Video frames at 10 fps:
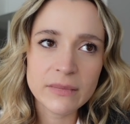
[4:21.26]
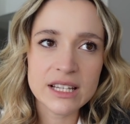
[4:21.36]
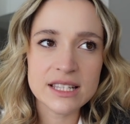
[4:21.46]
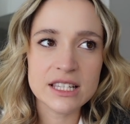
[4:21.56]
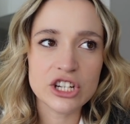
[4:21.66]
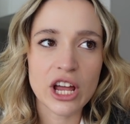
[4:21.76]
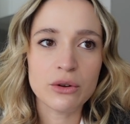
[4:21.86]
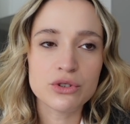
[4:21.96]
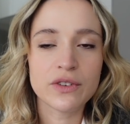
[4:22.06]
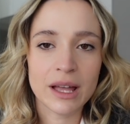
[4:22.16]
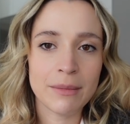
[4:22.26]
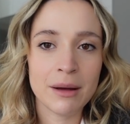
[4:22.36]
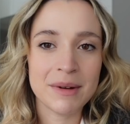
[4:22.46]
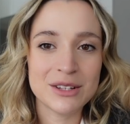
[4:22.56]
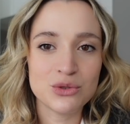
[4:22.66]
Si j'accouche vraiment
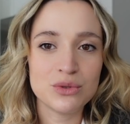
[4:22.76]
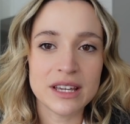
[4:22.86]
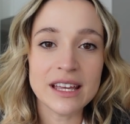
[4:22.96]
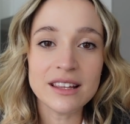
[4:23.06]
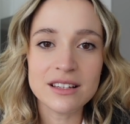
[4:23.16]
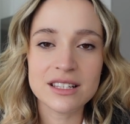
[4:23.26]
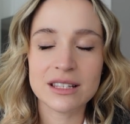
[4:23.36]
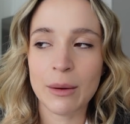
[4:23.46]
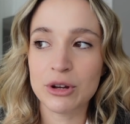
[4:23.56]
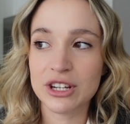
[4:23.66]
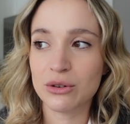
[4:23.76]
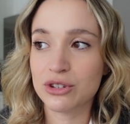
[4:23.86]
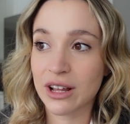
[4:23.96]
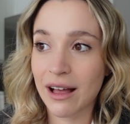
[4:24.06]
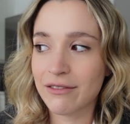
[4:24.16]
à ma due date, là, c'est à moins que
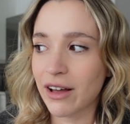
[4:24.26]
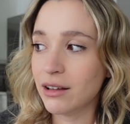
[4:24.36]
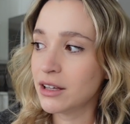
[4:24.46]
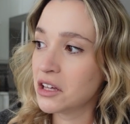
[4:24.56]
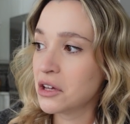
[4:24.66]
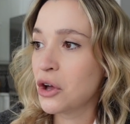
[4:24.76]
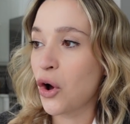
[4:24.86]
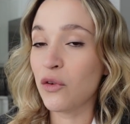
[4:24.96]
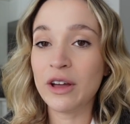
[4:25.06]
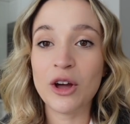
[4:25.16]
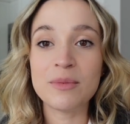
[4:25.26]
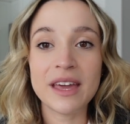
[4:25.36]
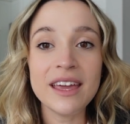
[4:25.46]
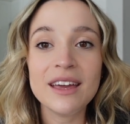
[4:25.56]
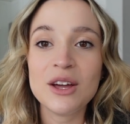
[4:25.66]
j'accouche avant. On verra
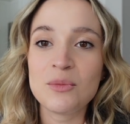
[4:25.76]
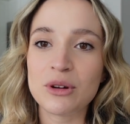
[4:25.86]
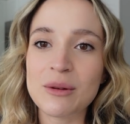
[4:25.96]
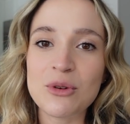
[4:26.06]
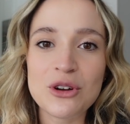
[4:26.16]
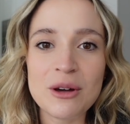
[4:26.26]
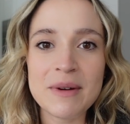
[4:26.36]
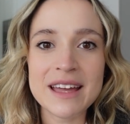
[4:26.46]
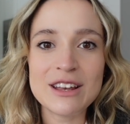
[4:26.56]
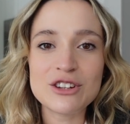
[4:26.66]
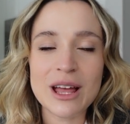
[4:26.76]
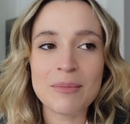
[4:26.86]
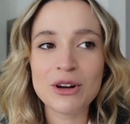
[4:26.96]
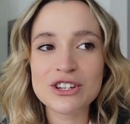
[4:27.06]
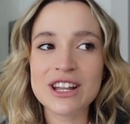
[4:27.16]
bien. Moi, dans mon cas, ben là,
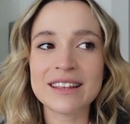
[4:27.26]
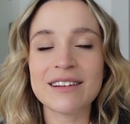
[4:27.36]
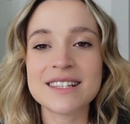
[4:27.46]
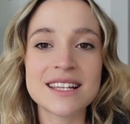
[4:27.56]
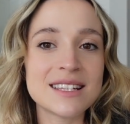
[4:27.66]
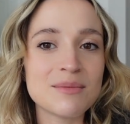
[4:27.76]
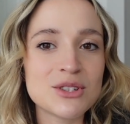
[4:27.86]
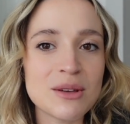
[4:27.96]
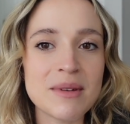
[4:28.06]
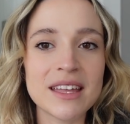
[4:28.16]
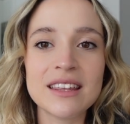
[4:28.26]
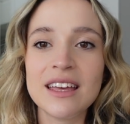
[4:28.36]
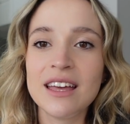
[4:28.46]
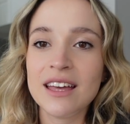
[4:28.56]
j'approche la 37e semaine.